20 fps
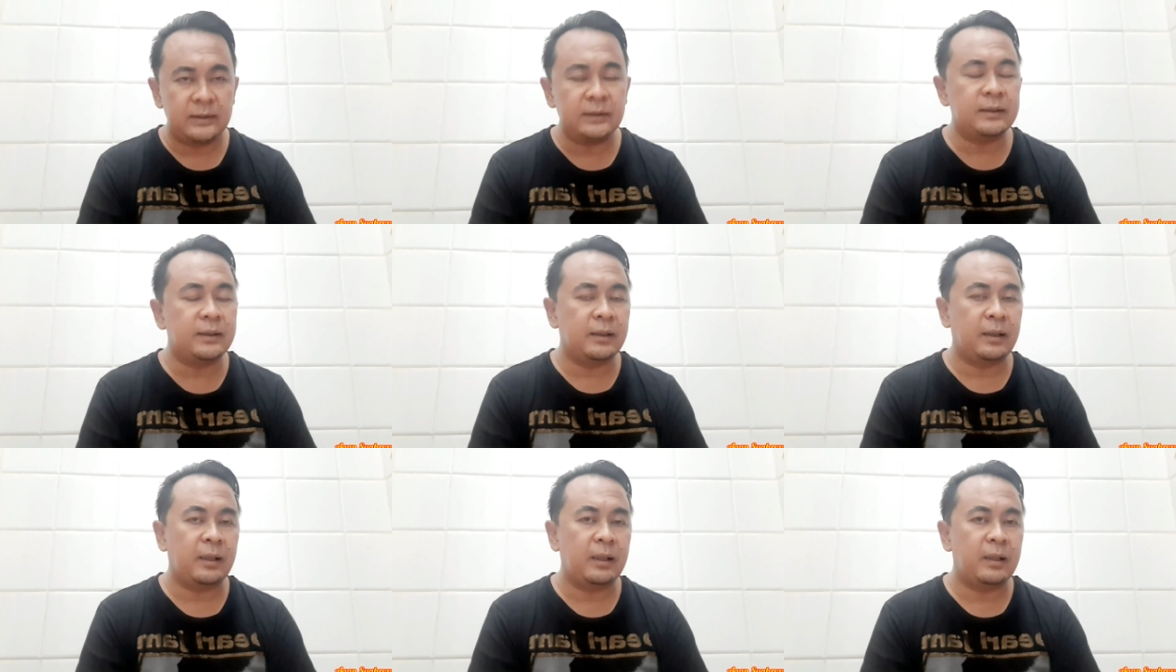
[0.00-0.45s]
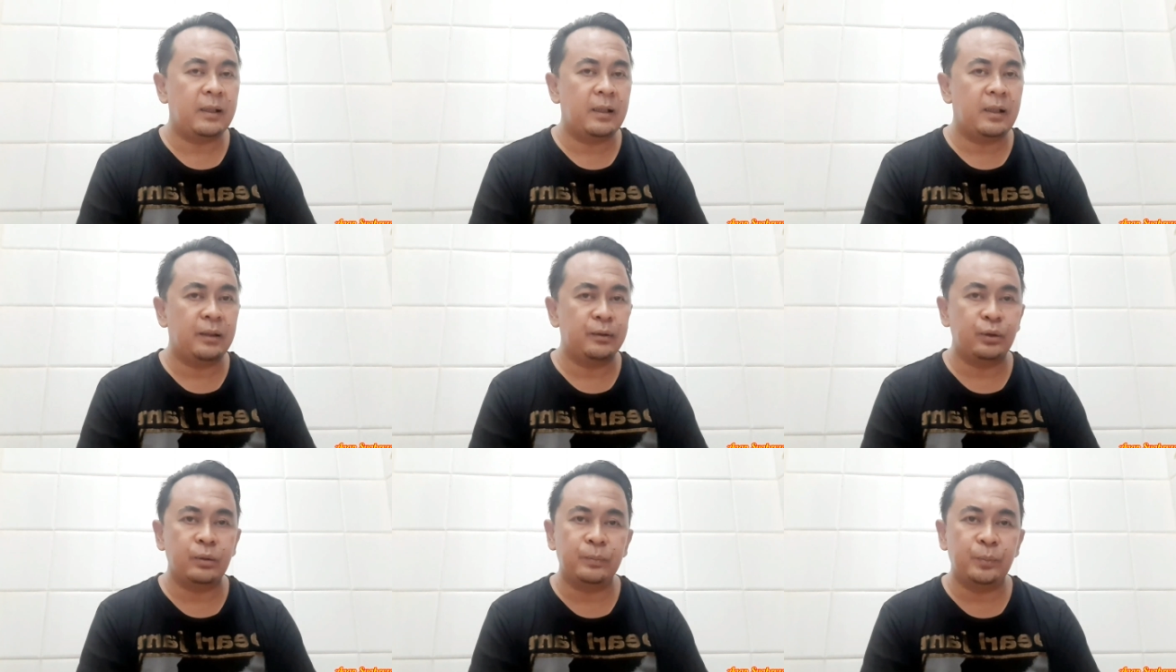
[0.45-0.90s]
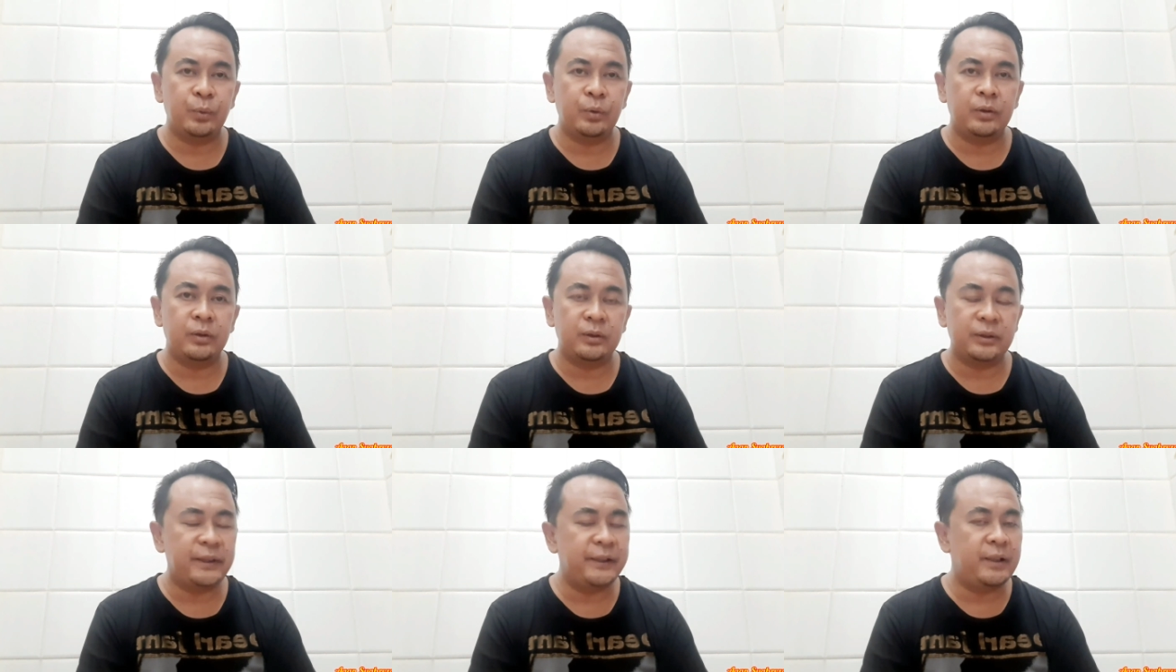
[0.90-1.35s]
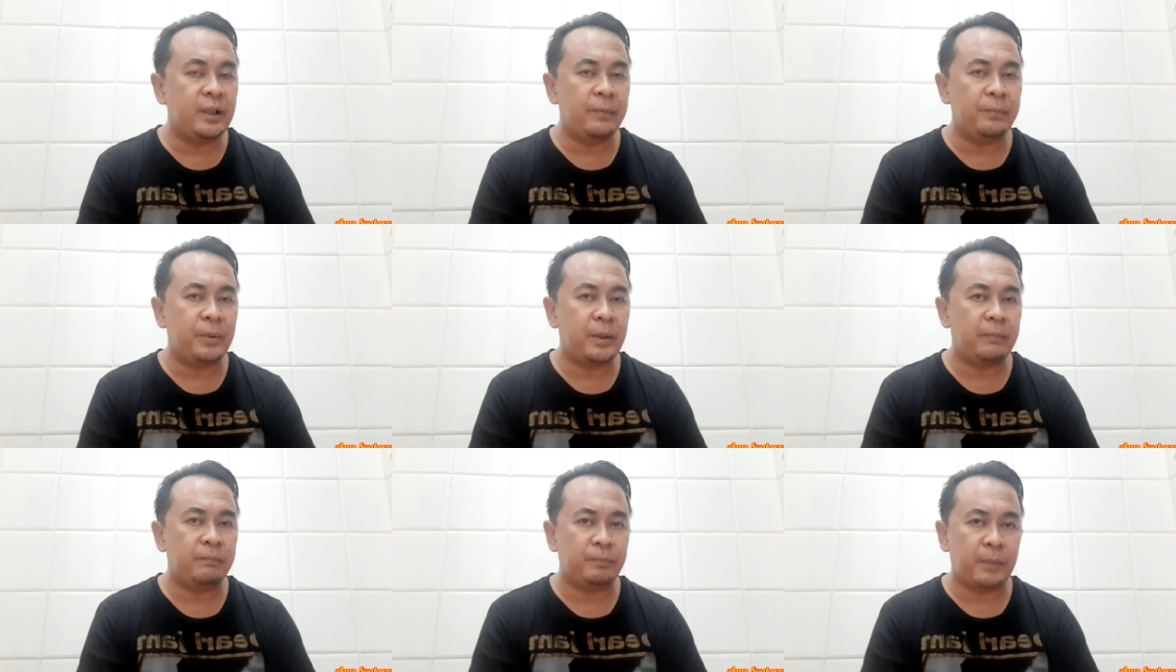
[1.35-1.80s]
setengah ataupun 3
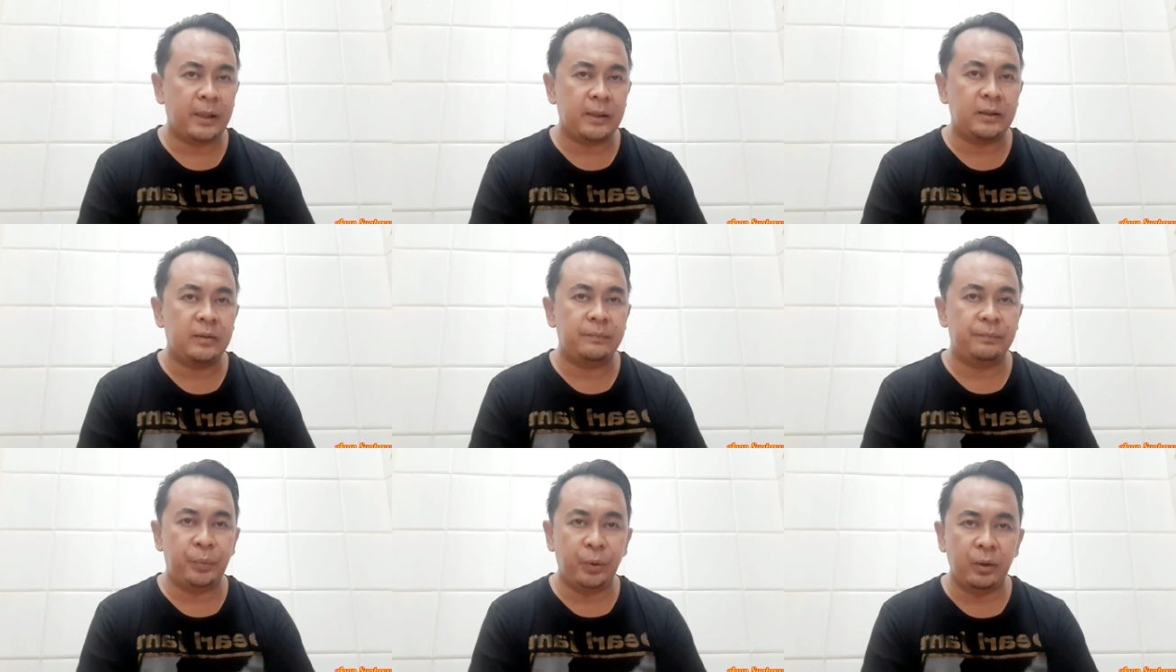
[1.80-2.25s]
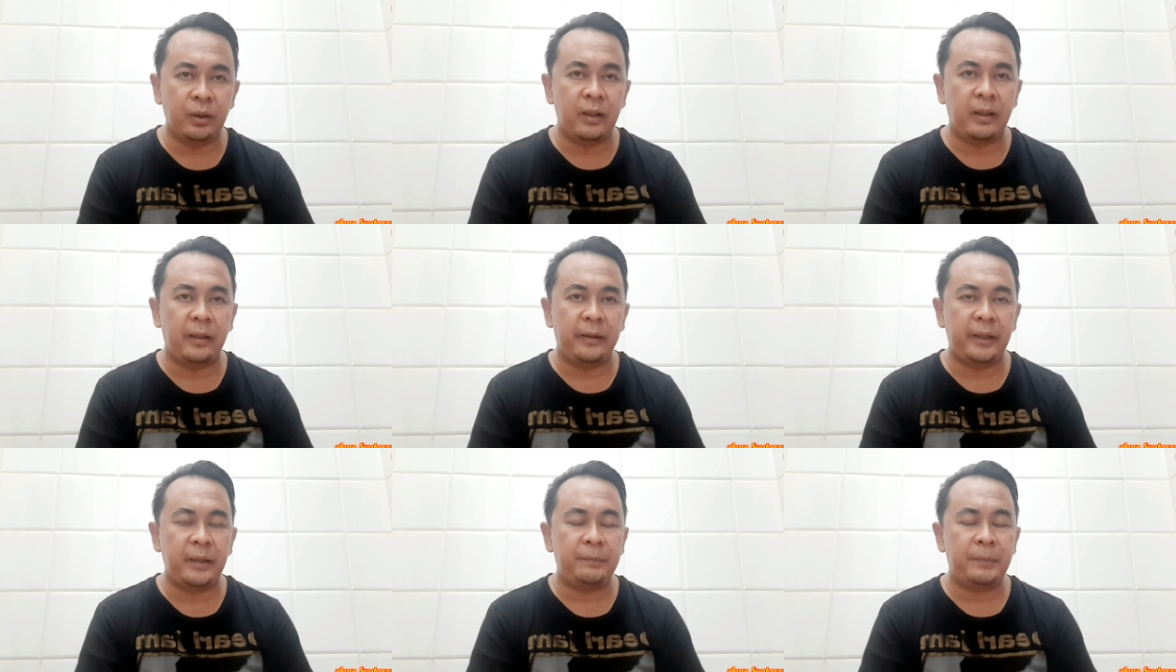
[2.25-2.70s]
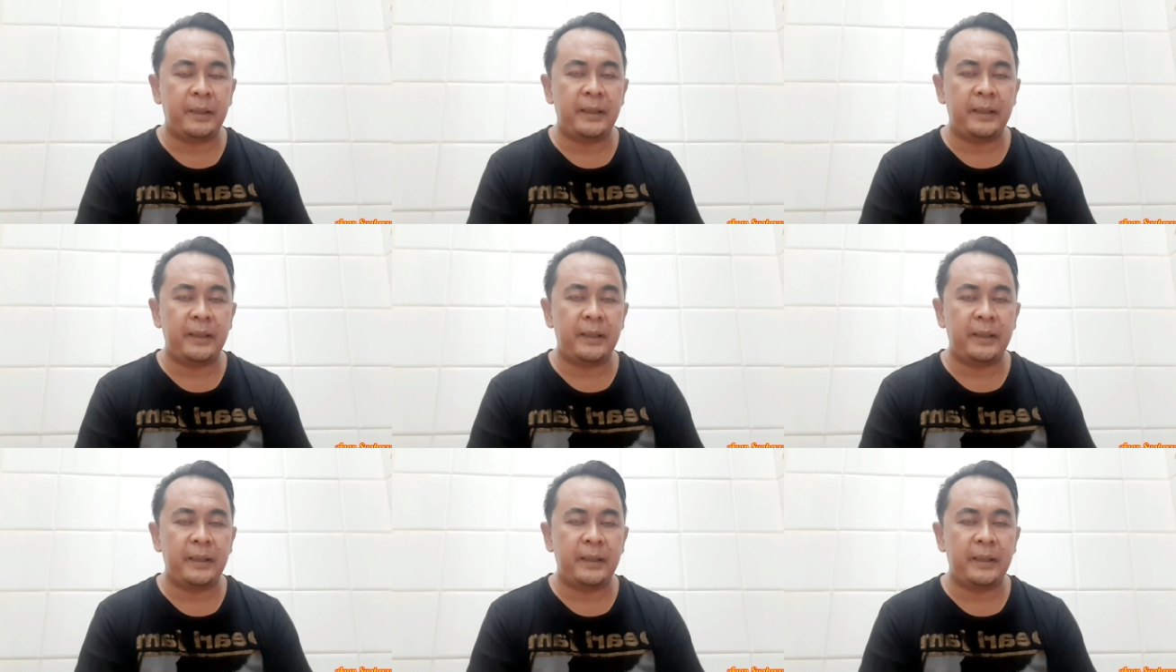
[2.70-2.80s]
perempat 4 bola ya.